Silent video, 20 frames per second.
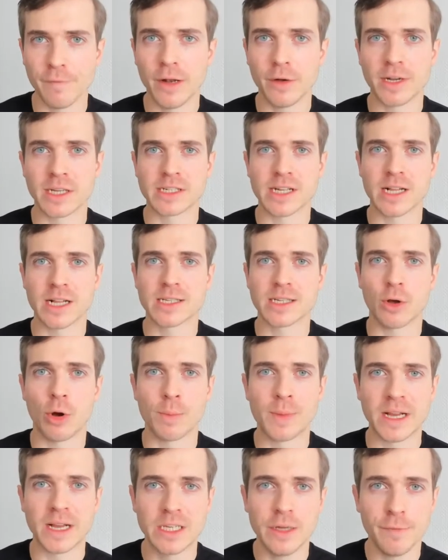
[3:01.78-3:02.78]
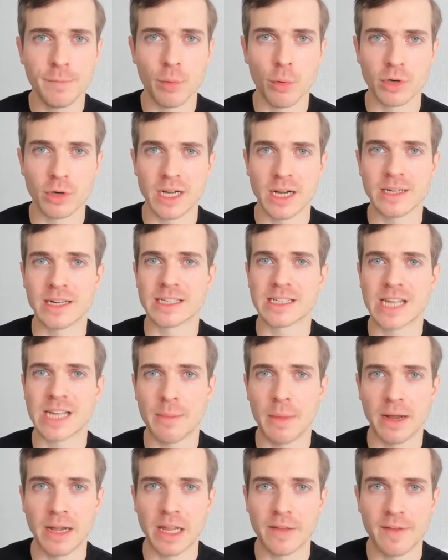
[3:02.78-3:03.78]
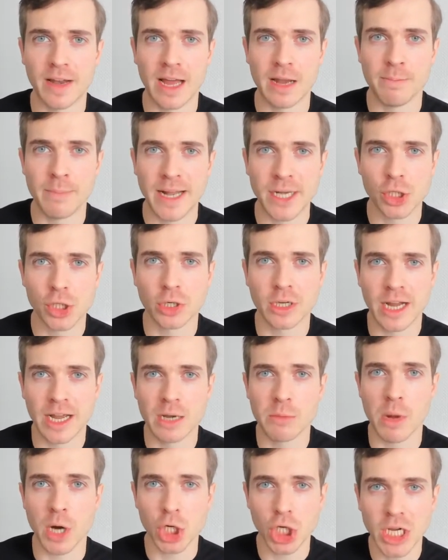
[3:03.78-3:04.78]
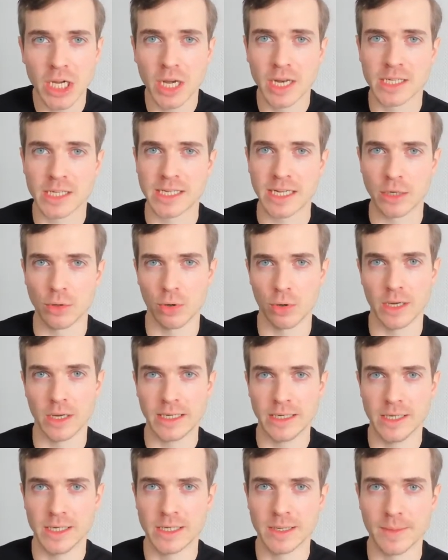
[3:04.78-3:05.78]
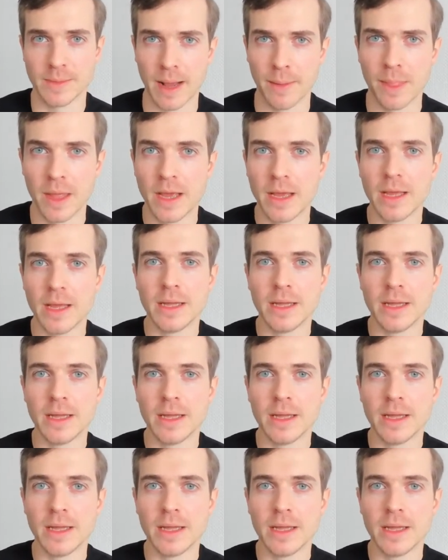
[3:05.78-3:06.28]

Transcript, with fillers: will und das Ganze objektiv beurteilen, das kann man nicht, weil ein Mensch und keine Maschine das Ding korrigiert. Ja.